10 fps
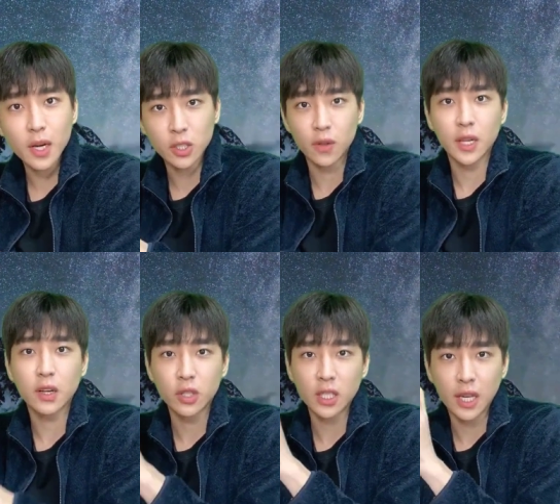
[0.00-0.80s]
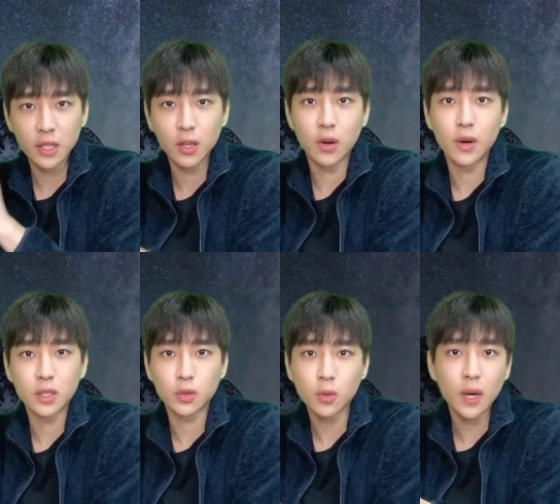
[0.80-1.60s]
전달이 되지 않는 영어에서
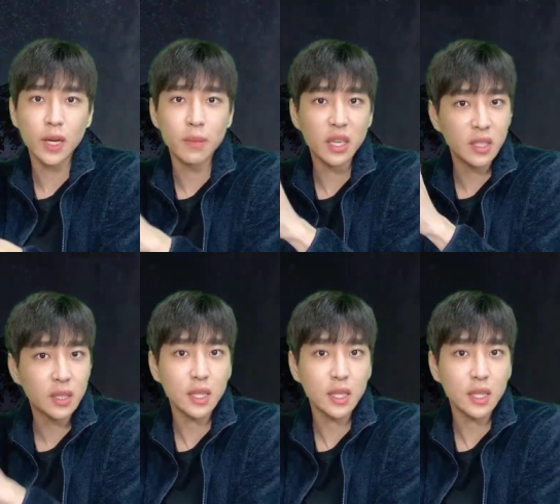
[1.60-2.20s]
쪼가 이미 있,